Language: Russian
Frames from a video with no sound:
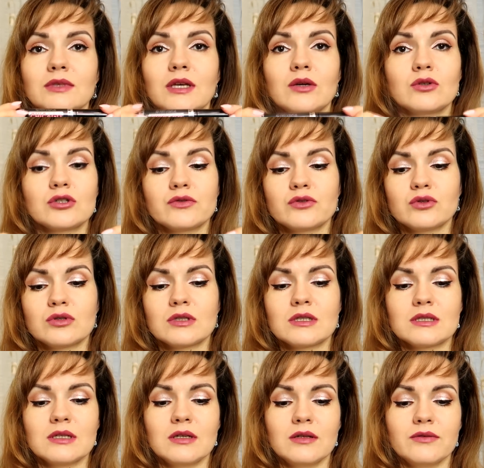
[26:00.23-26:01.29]
я уже все
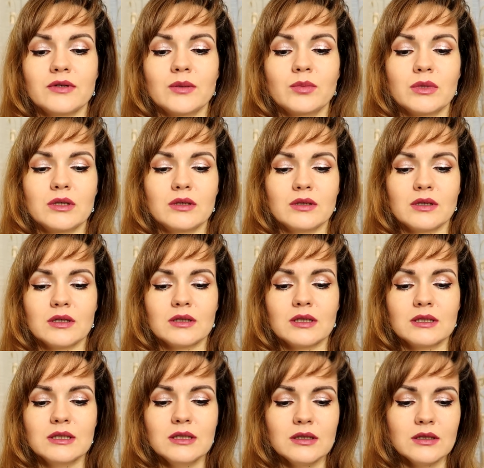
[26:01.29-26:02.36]
сказала вам, и
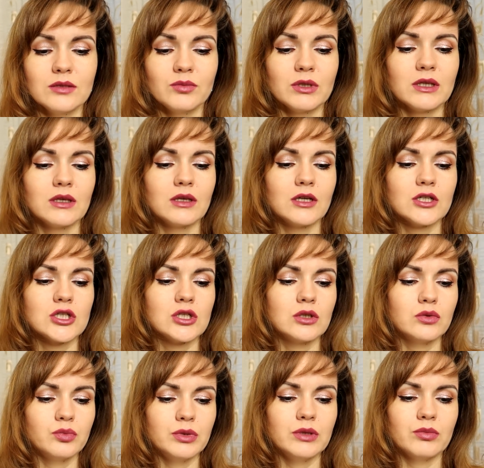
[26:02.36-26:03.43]
когда делала макияж,
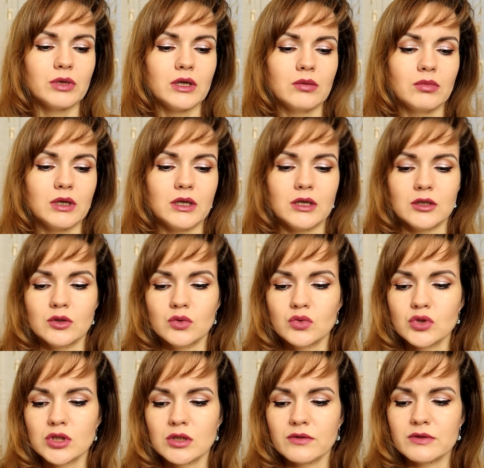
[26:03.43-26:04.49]
любимая моя
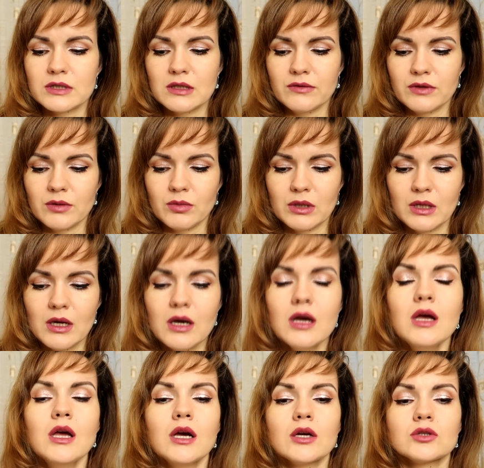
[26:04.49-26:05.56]
тушь на все времена.
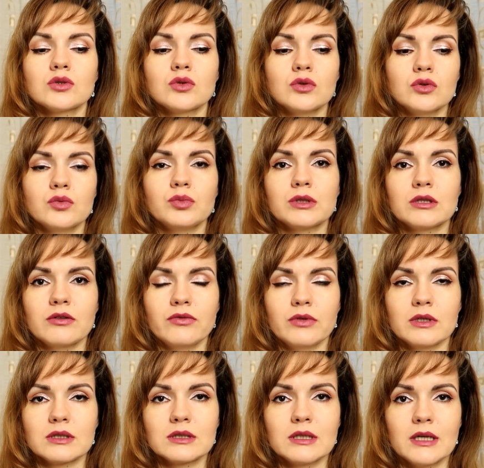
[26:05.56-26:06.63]
Кто любит
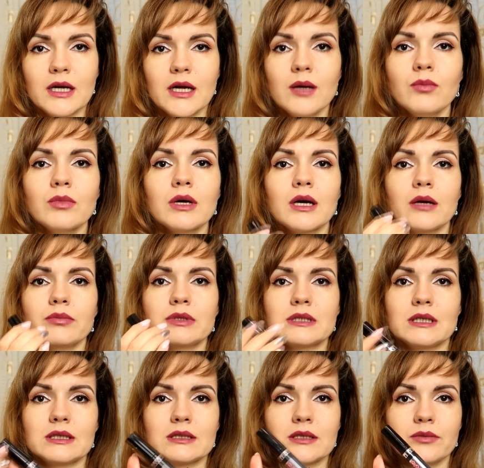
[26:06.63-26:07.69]
эффект драмы,
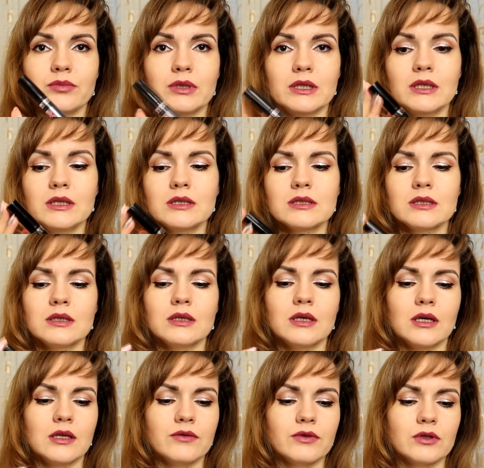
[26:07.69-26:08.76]
обязательно берите.
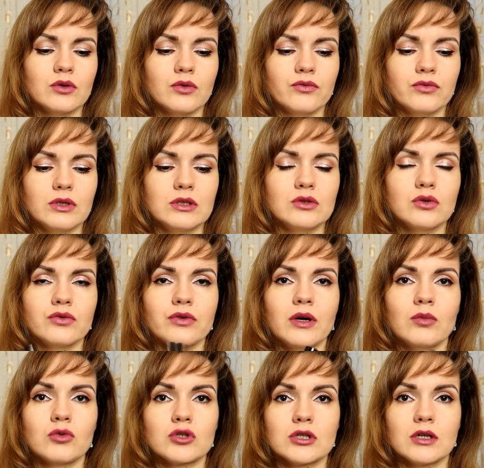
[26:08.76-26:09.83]
Я ни в одном видео
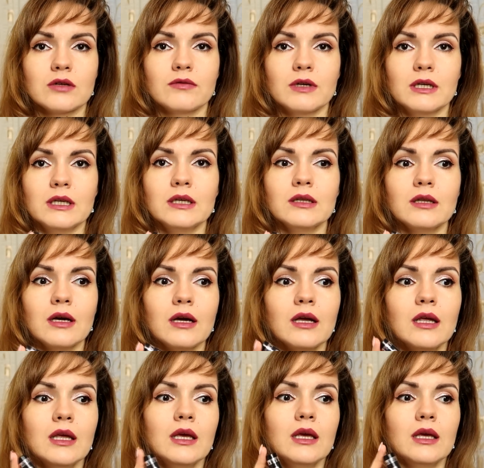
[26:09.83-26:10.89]
вам уже хвалила.
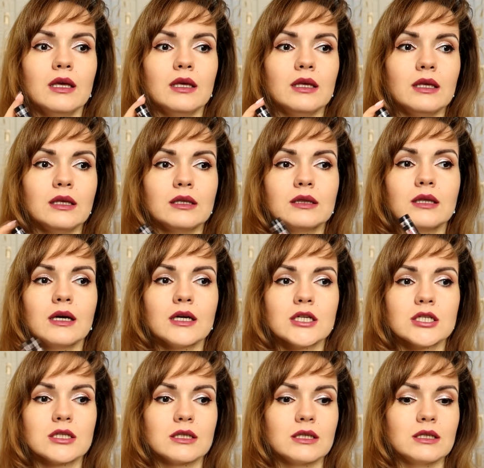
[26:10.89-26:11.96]
И
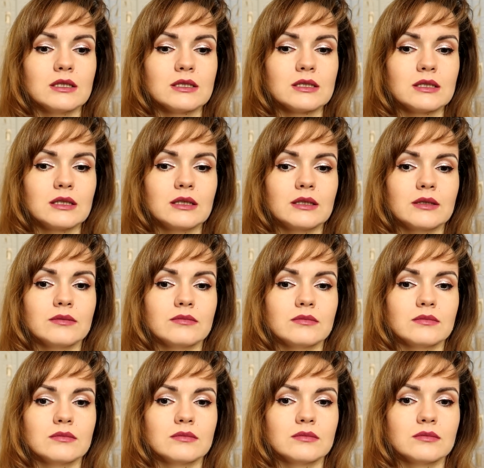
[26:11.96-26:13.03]
даже если
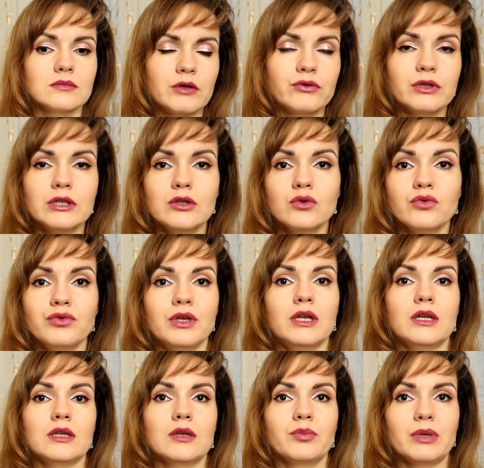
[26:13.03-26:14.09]
вы не
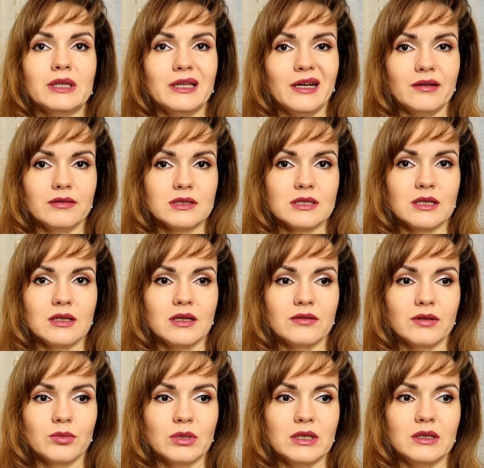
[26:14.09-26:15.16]
уверены, понравится она
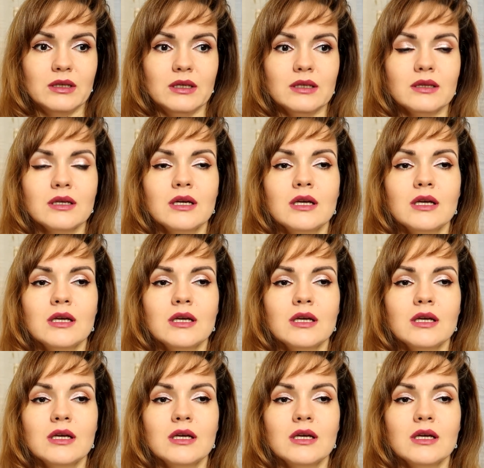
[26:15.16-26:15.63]
вам или нет,